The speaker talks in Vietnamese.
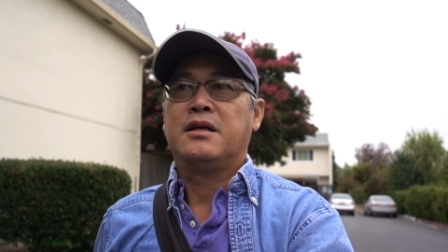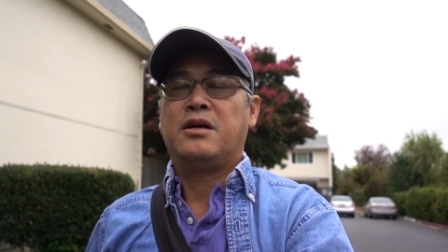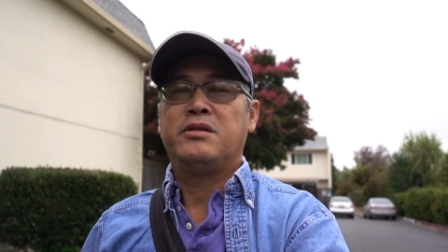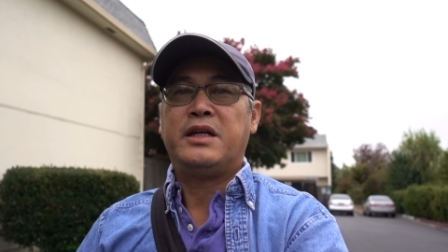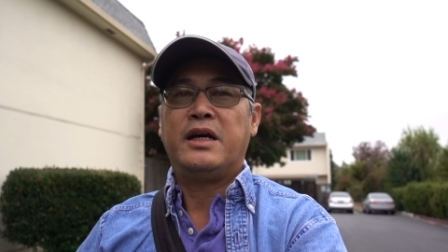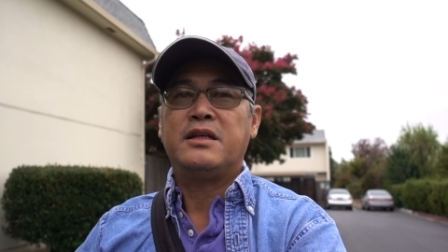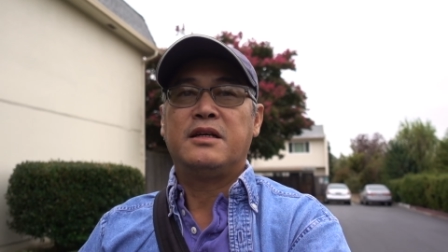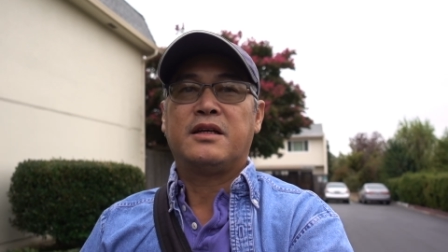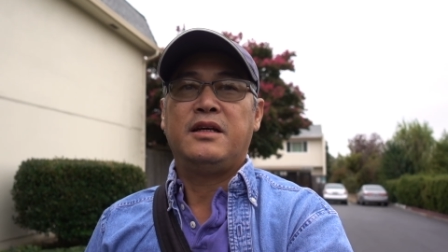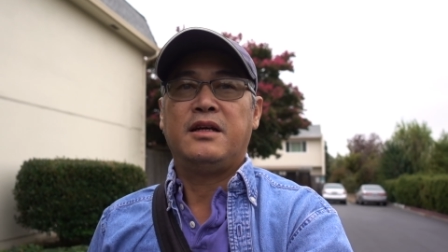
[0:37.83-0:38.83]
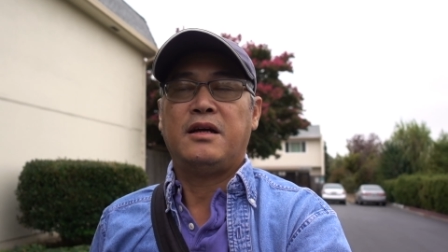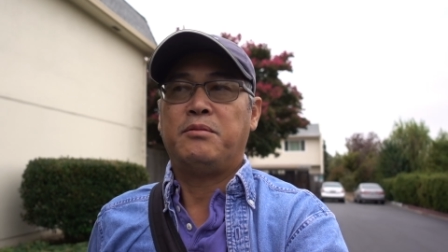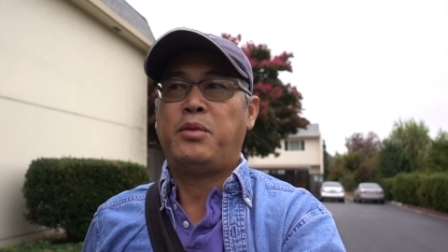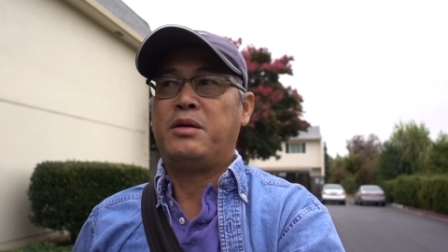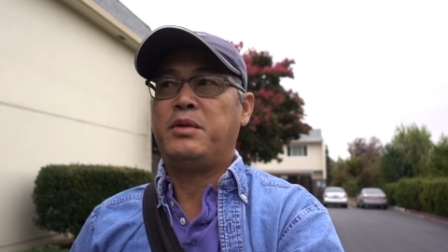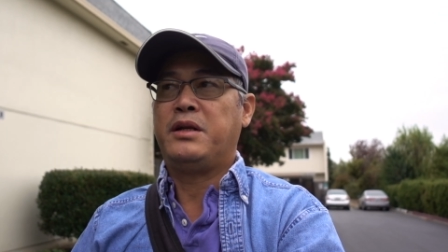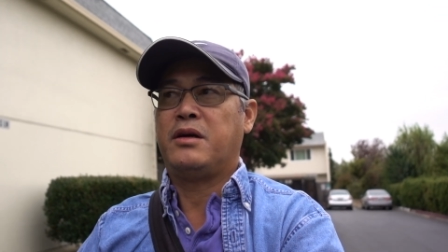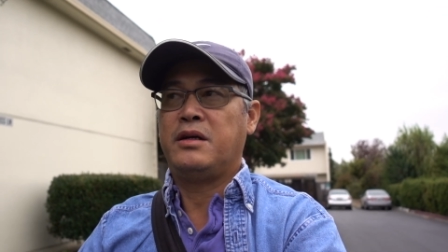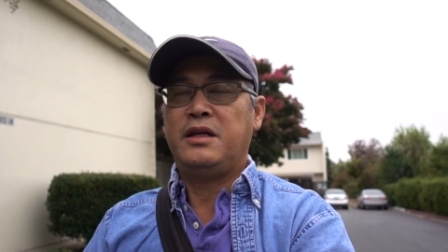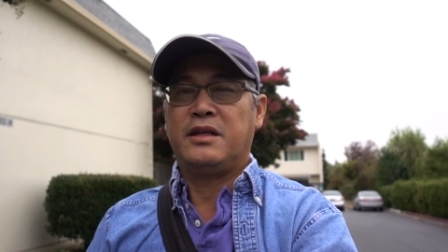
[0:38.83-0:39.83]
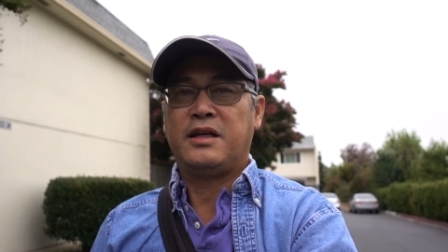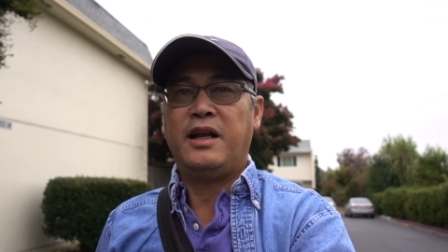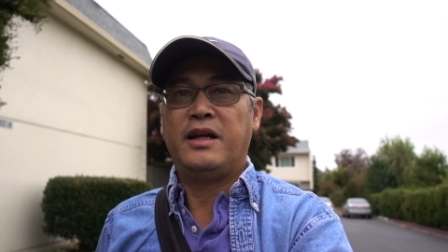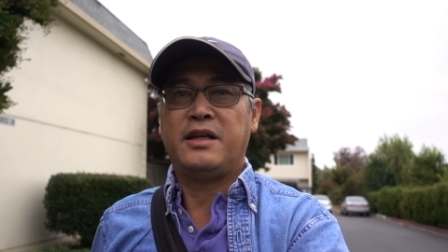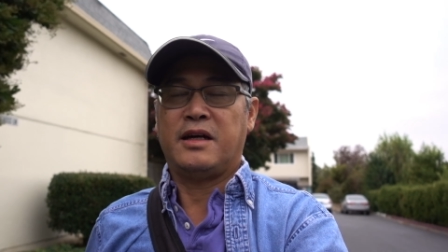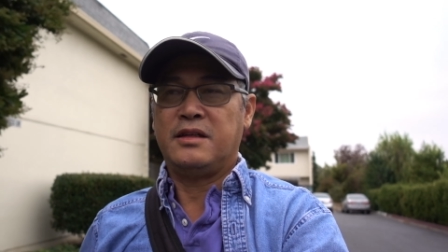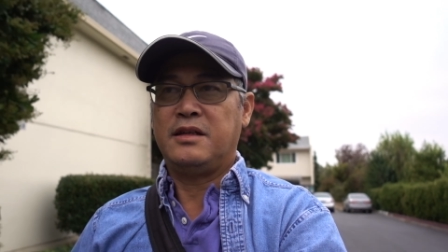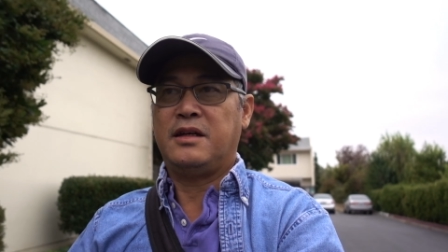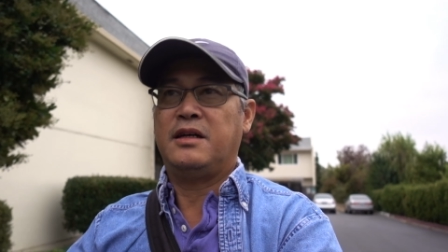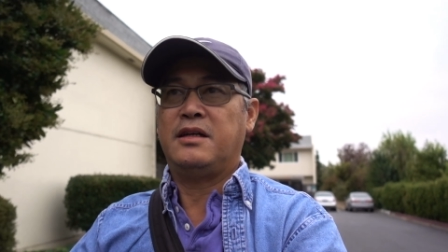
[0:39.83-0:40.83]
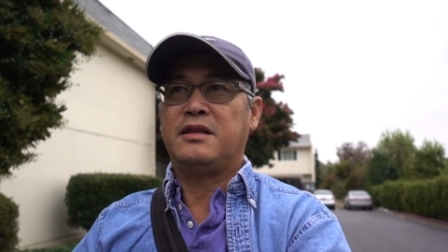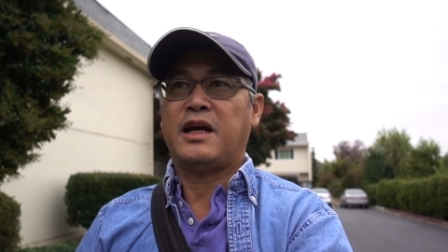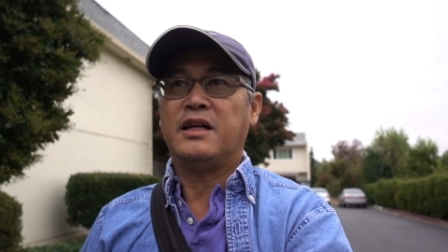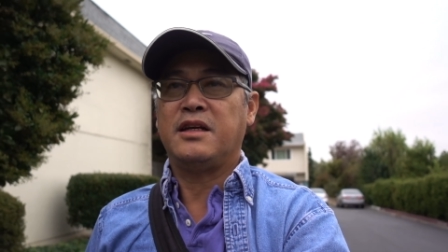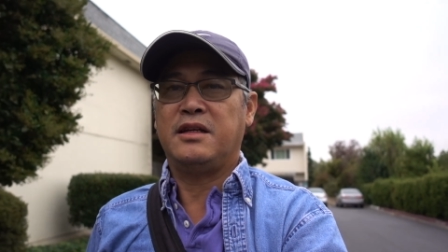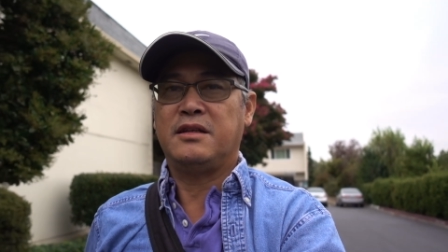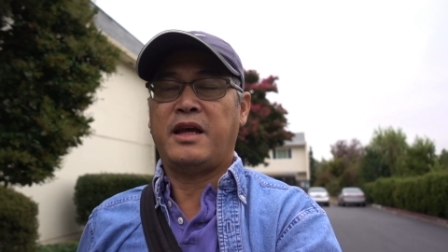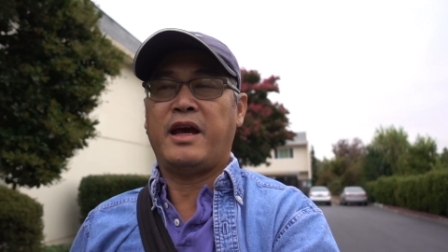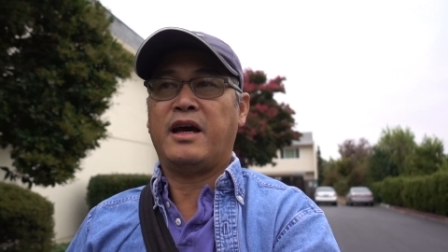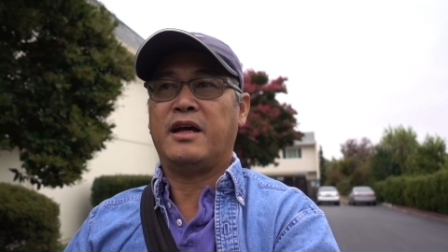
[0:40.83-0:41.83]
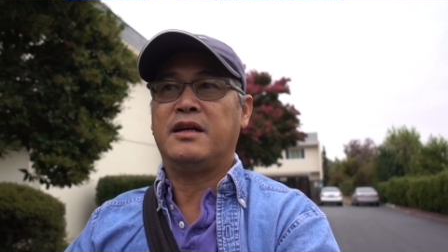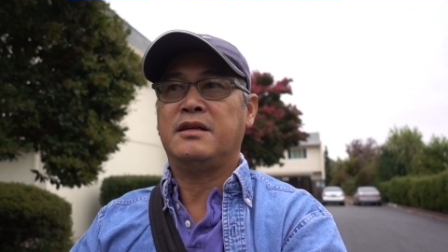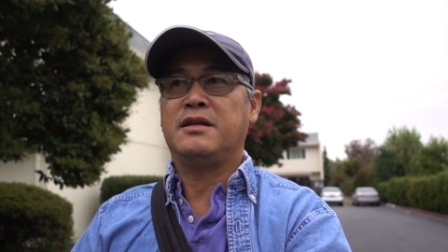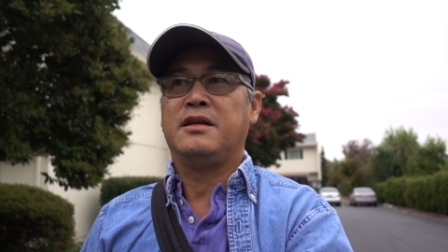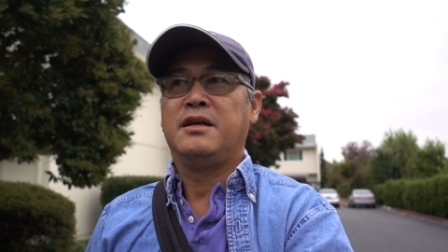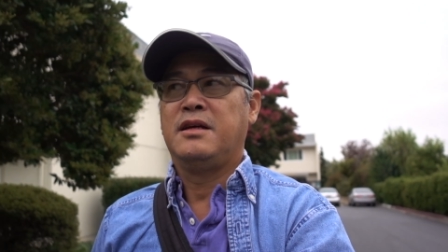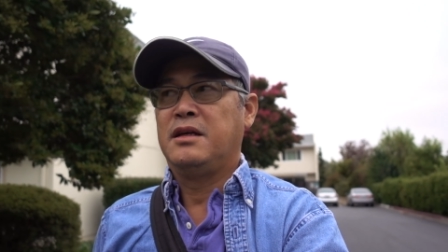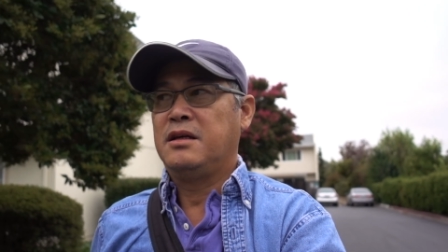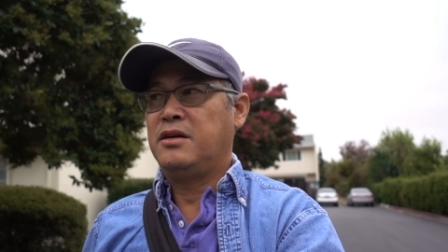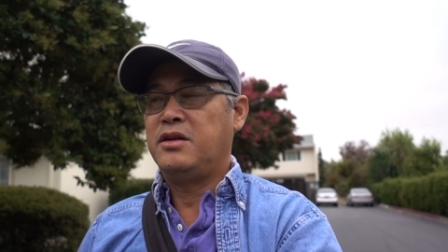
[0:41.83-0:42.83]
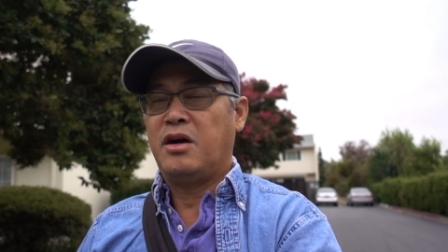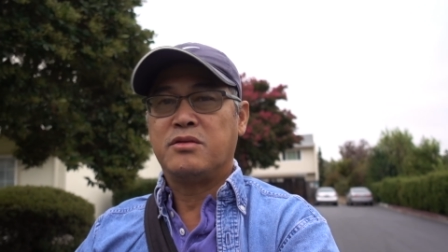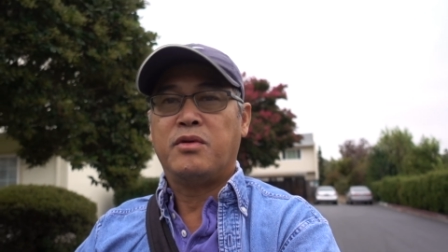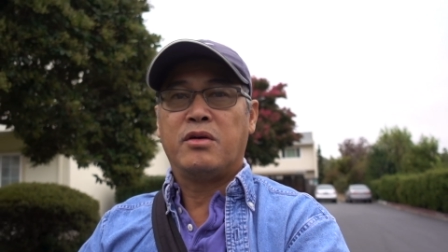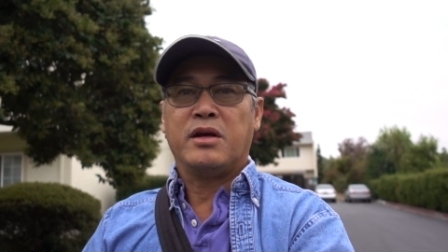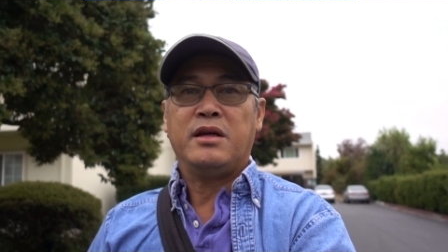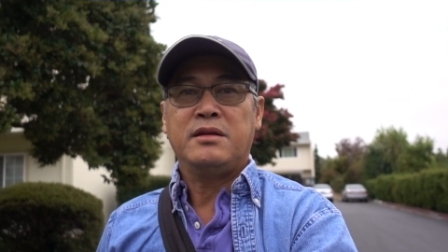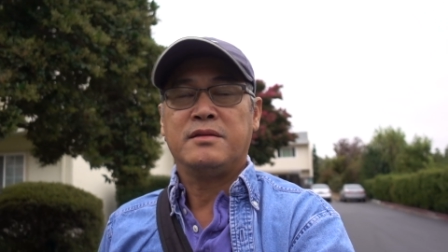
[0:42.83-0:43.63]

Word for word: contract với cái apartment rồi, giờ chỉ lên nhận trả tiền nhà dọn vô đó.